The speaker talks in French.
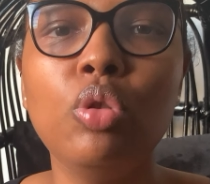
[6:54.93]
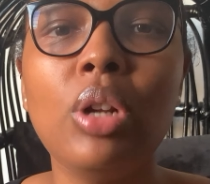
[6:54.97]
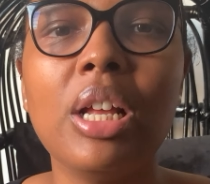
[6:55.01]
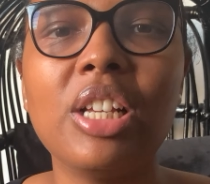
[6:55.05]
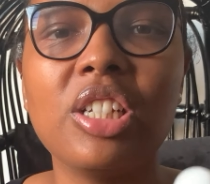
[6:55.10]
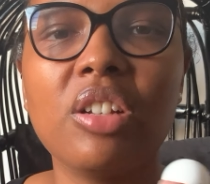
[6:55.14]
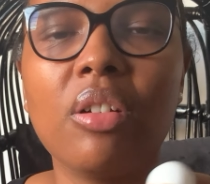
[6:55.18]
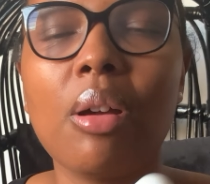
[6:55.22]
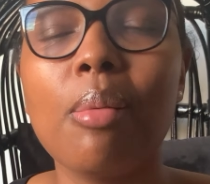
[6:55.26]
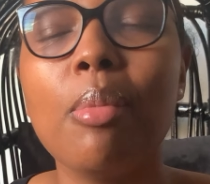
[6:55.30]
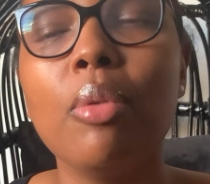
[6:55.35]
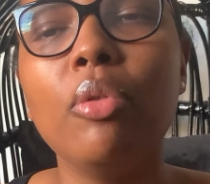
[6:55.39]
Là,
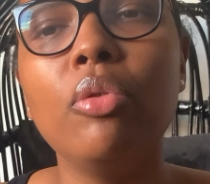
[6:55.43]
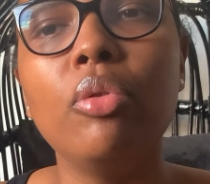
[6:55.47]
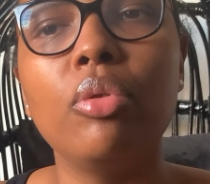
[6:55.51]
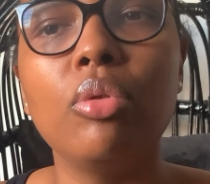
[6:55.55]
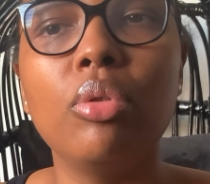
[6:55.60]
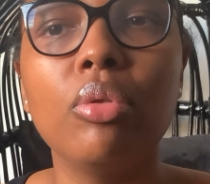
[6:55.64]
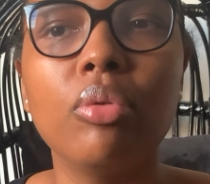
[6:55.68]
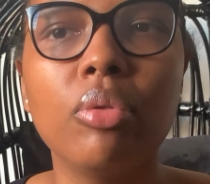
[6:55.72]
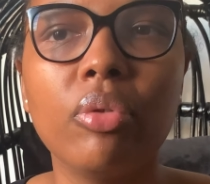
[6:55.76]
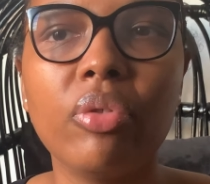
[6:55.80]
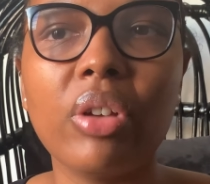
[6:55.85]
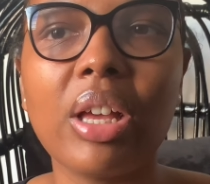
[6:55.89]
j'ai vraiment
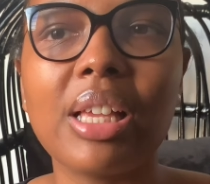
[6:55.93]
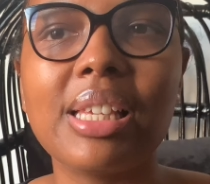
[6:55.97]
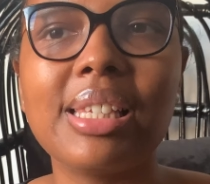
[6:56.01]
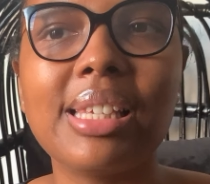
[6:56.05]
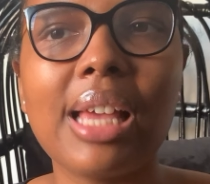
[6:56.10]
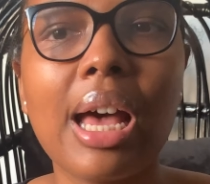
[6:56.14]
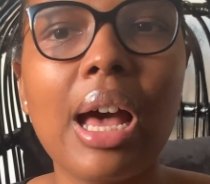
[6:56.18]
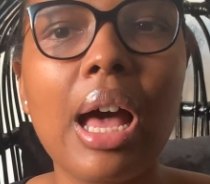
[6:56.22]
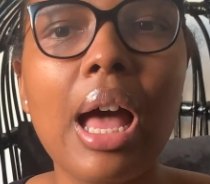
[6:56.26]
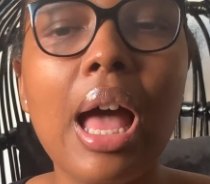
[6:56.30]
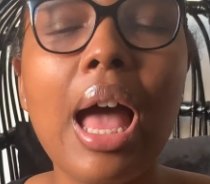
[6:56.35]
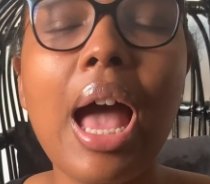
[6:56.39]
voulu vous faire
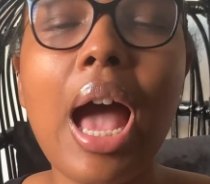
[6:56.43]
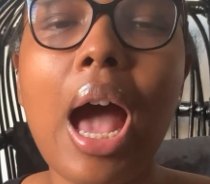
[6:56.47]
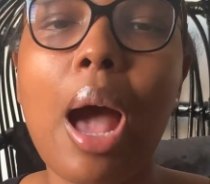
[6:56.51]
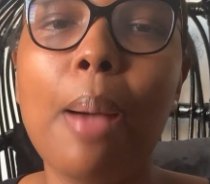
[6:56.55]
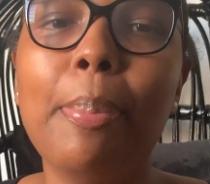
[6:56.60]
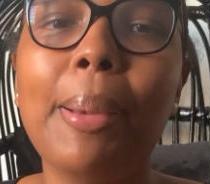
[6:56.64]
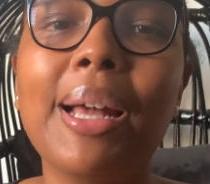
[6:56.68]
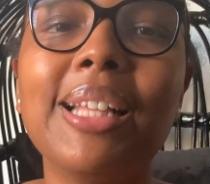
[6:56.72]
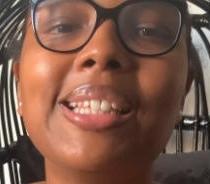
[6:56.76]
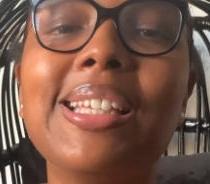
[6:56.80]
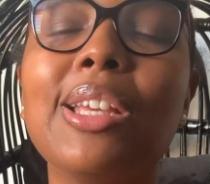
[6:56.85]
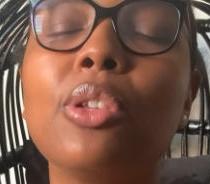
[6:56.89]
ça à
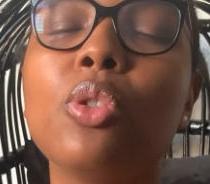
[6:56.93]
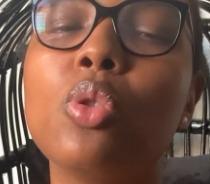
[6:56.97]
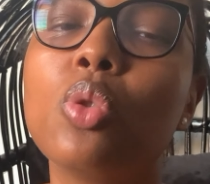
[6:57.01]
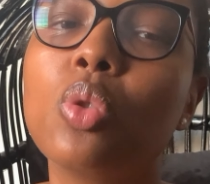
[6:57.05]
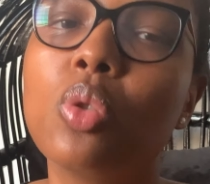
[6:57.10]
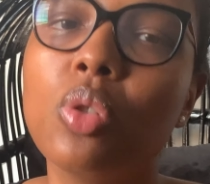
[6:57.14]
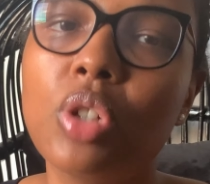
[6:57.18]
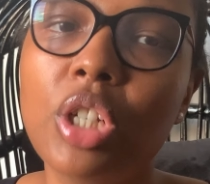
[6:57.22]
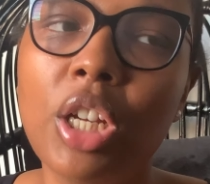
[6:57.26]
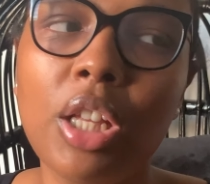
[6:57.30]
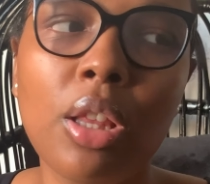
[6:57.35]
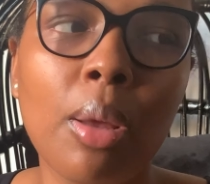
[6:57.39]
partir de ce
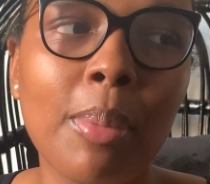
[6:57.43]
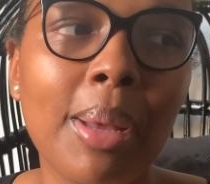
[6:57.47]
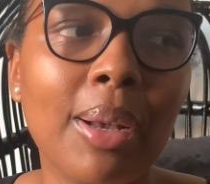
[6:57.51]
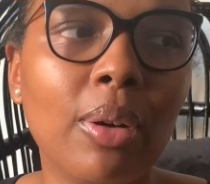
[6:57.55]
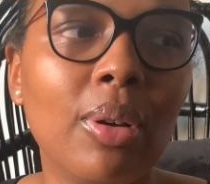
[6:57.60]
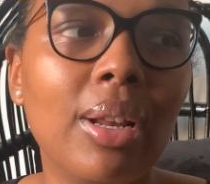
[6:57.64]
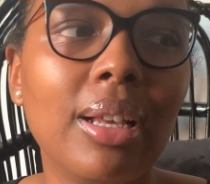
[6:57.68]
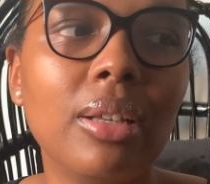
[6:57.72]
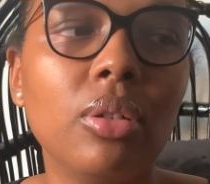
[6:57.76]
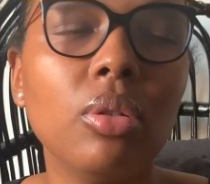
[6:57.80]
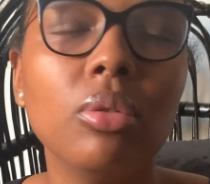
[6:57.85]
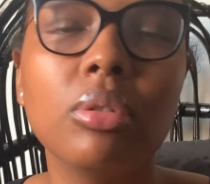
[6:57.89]
que j'ai dans ma
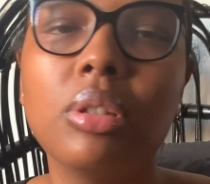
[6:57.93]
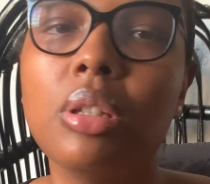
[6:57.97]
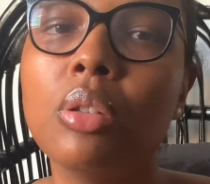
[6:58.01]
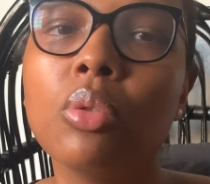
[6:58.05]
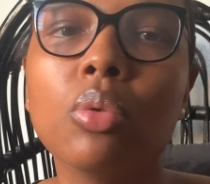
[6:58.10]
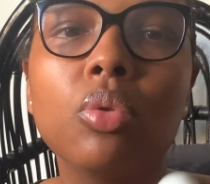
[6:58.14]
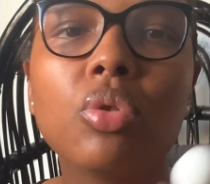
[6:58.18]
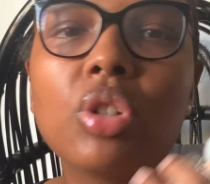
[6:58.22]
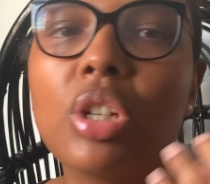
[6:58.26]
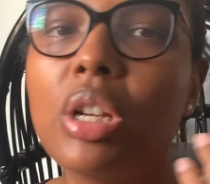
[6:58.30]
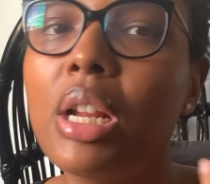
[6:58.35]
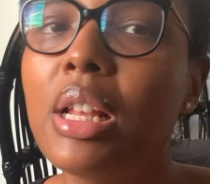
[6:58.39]
collection,
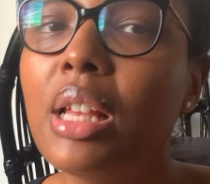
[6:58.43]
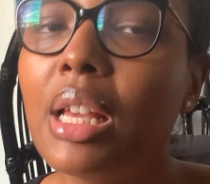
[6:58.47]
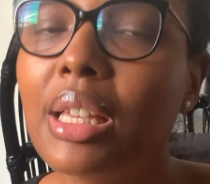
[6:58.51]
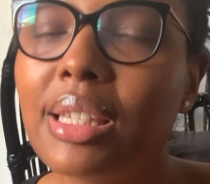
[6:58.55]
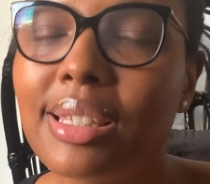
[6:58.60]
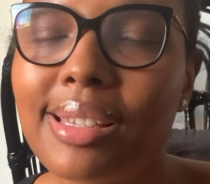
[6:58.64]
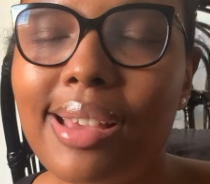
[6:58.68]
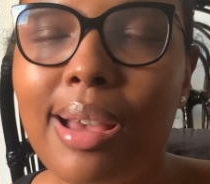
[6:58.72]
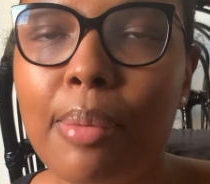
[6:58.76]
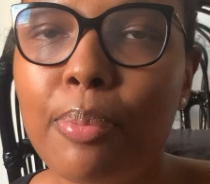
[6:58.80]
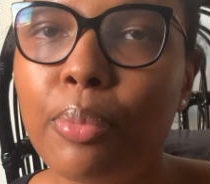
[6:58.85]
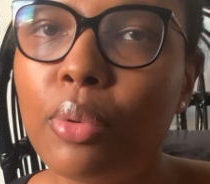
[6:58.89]
sinon je
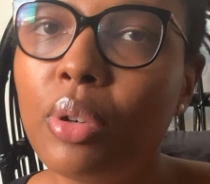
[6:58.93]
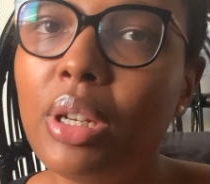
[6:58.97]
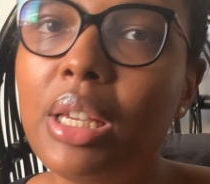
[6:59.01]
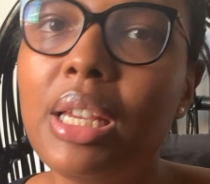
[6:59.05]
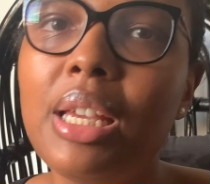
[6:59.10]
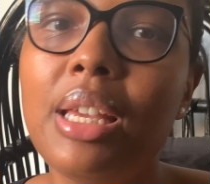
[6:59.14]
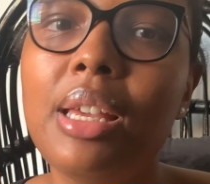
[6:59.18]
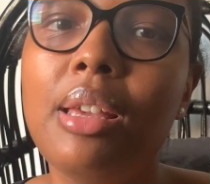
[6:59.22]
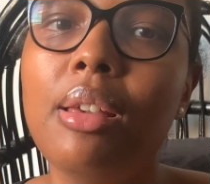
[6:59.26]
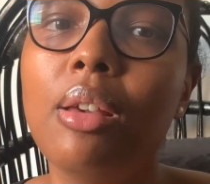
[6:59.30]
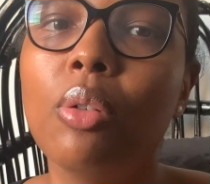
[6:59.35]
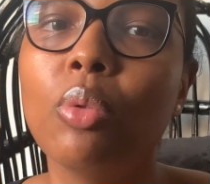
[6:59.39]
extrapolé
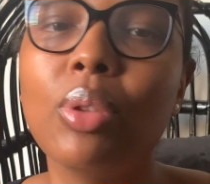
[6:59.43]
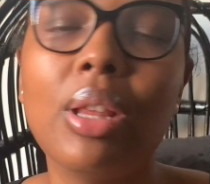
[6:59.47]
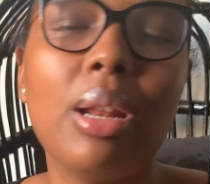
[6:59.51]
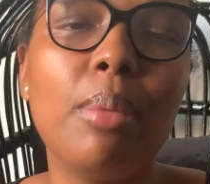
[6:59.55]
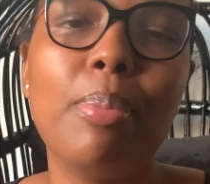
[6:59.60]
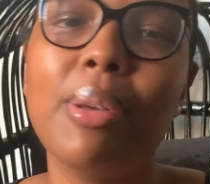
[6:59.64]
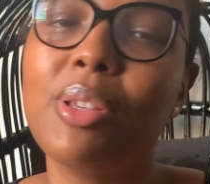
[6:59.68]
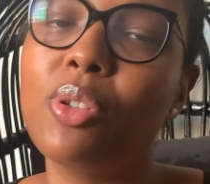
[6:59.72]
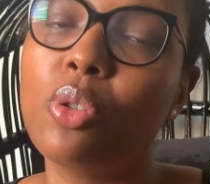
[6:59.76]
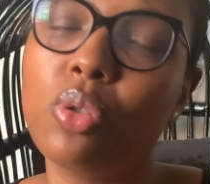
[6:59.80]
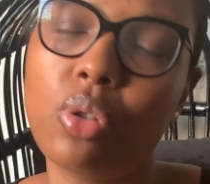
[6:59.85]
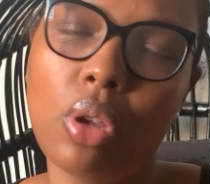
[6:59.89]
et on n'allait
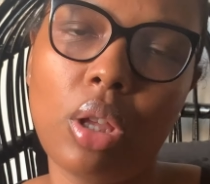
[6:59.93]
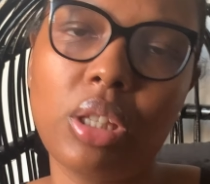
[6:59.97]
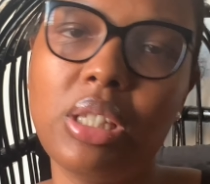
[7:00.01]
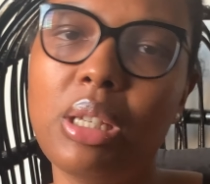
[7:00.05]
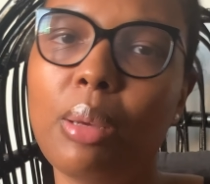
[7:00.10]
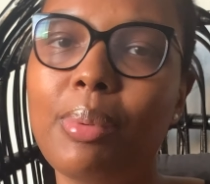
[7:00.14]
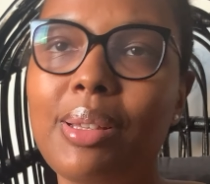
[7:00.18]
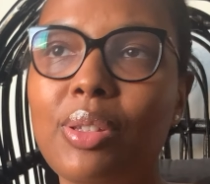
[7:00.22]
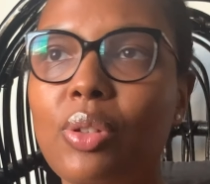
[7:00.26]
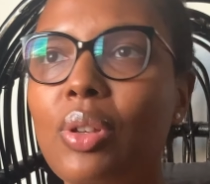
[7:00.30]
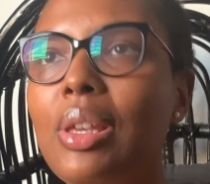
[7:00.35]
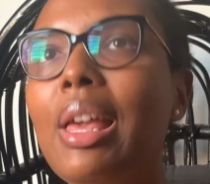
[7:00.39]
pas s'en sortir
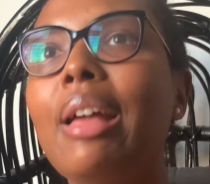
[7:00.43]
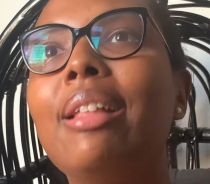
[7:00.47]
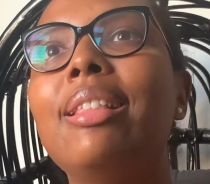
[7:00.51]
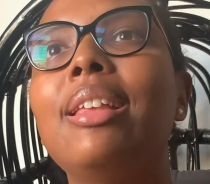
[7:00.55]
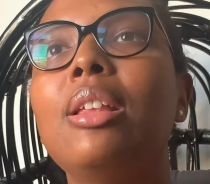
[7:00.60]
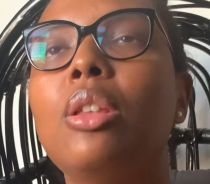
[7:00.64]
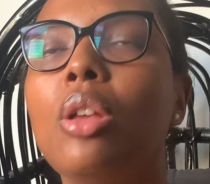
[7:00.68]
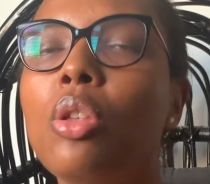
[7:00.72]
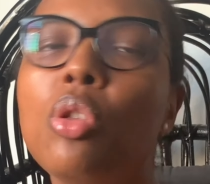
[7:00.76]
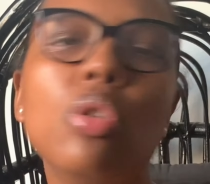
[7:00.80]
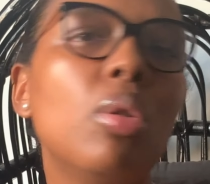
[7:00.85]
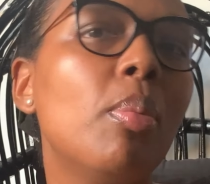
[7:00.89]
parce qu'il y a des
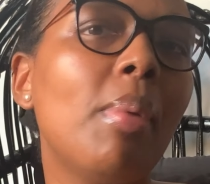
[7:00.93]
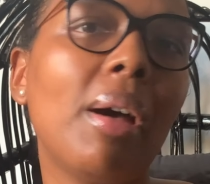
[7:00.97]
tonnes de